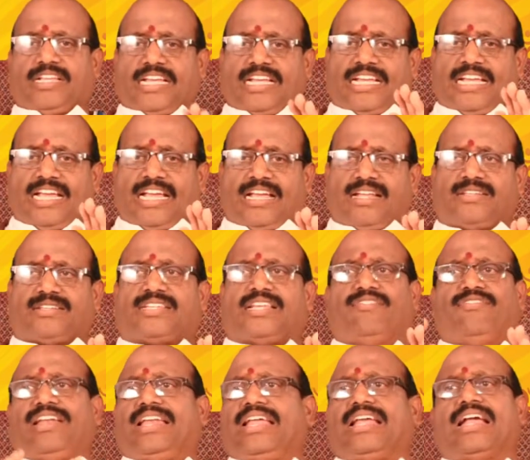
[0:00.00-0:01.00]
ఈ
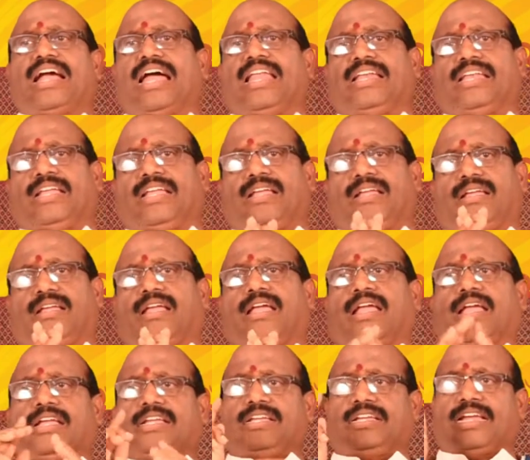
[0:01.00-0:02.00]
శివలింగాన్ని
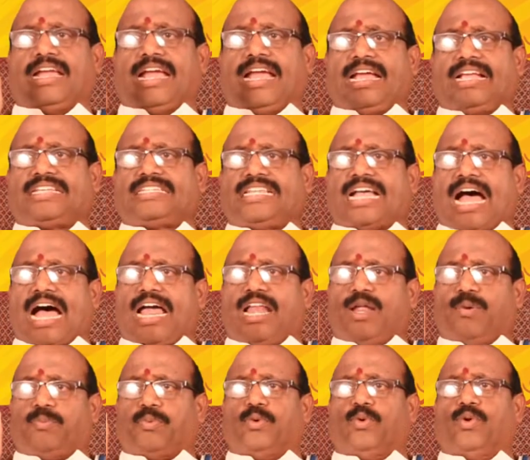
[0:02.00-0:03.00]
ఏ
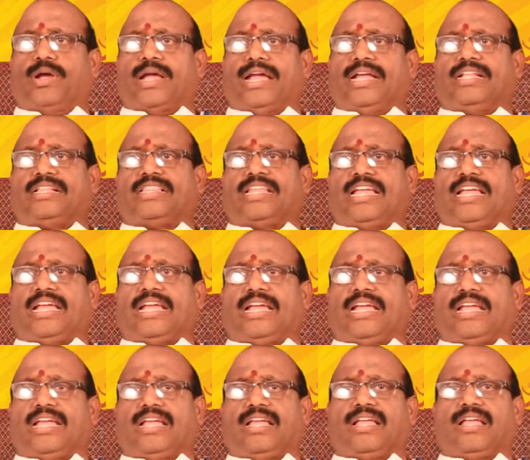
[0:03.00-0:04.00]
సాలిపురుగైతే
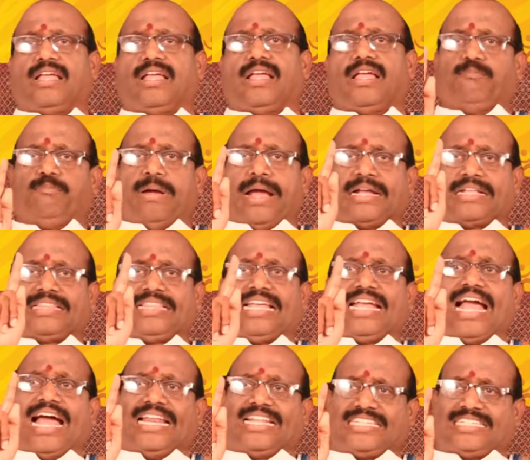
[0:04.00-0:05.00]

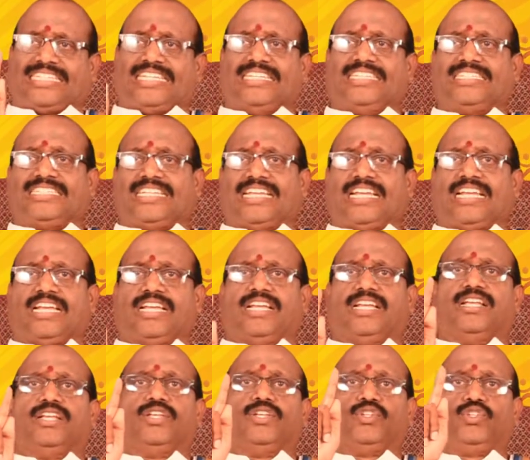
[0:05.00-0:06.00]
భక్తిగా అర్చించి
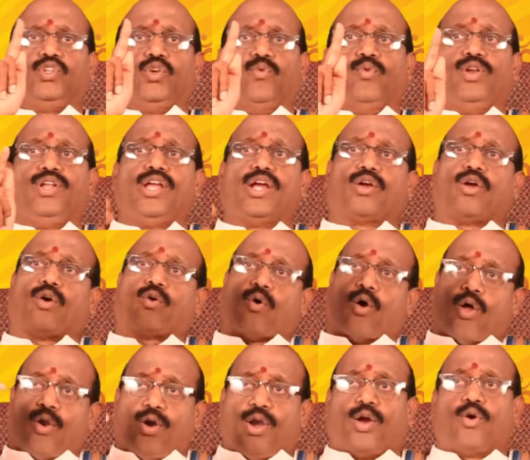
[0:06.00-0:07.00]
శివుని యొక్క
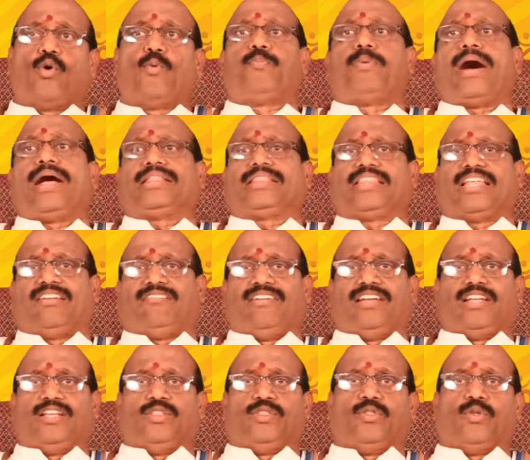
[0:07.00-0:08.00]
కరుణకు
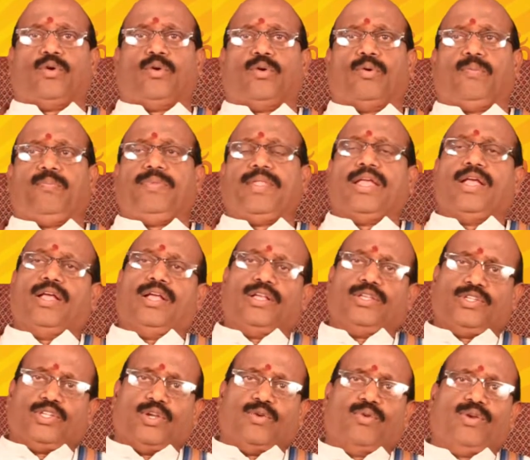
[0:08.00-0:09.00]
పాత్రమైందో
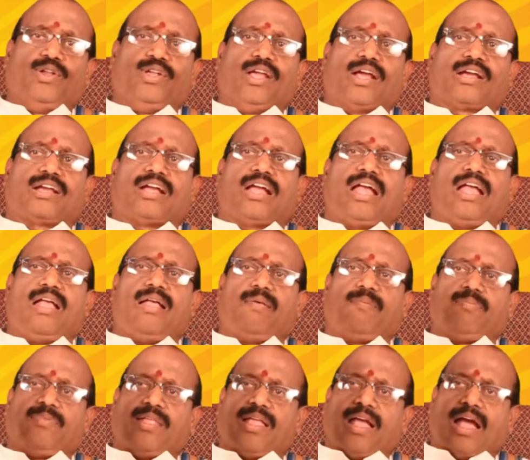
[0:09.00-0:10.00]
శివుని యొక్క
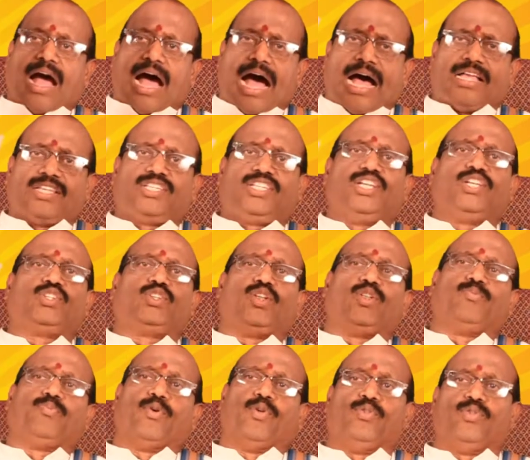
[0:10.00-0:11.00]

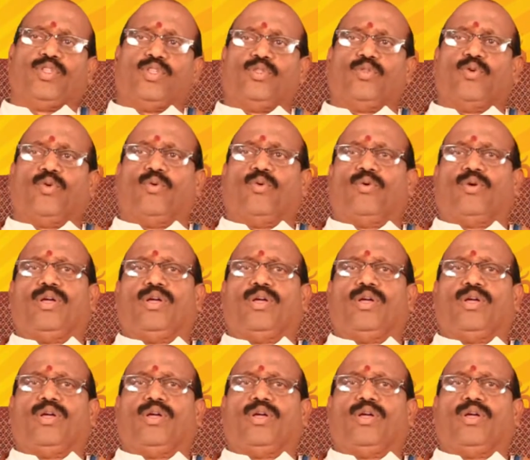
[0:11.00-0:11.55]
ఆశీస్సులు పొందిందో